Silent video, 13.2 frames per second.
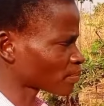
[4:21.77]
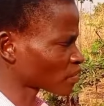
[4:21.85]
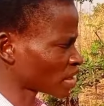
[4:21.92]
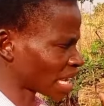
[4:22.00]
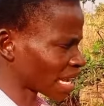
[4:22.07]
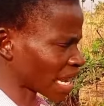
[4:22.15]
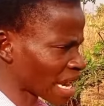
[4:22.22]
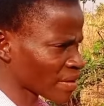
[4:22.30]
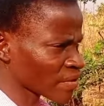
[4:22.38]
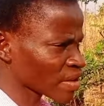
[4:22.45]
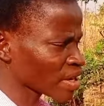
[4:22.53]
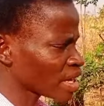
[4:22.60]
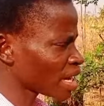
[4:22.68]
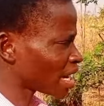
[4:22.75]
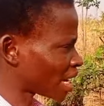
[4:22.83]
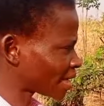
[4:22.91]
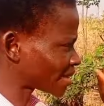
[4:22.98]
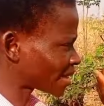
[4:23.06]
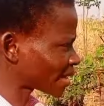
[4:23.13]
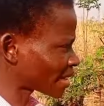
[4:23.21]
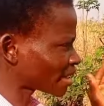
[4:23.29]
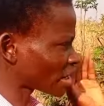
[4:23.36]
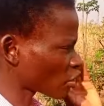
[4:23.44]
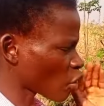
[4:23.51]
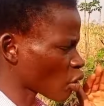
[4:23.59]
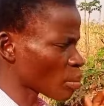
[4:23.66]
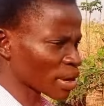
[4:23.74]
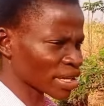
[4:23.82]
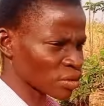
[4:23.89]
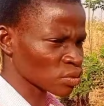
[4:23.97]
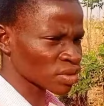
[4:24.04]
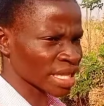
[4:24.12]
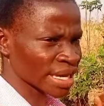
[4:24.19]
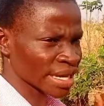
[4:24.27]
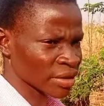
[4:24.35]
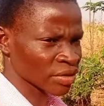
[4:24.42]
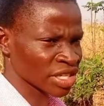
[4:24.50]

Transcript: na live acerca da compra de um terreno.